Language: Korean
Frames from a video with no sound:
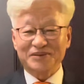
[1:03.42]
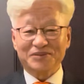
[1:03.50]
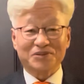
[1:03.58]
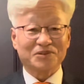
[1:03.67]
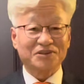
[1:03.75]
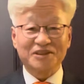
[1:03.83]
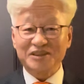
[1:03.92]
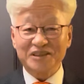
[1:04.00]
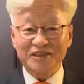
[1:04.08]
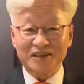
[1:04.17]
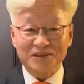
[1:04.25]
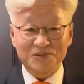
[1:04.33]
또
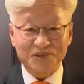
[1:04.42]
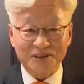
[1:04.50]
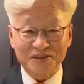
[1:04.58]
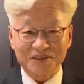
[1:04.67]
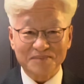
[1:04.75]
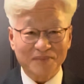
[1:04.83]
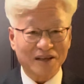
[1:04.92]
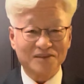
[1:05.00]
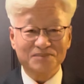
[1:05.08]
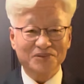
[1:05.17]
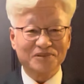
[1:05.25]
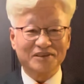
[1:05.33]
지지해 주셨던
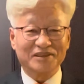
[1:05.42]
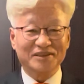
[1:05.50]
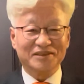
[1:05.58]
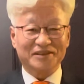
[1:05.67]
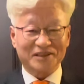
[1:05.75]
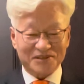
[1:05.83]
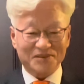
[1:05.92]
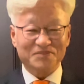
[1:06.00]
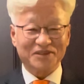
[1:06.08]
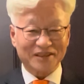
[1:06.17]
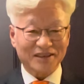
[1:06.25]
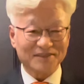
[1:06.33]
많은 분들이
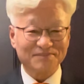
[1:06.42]
계십니다.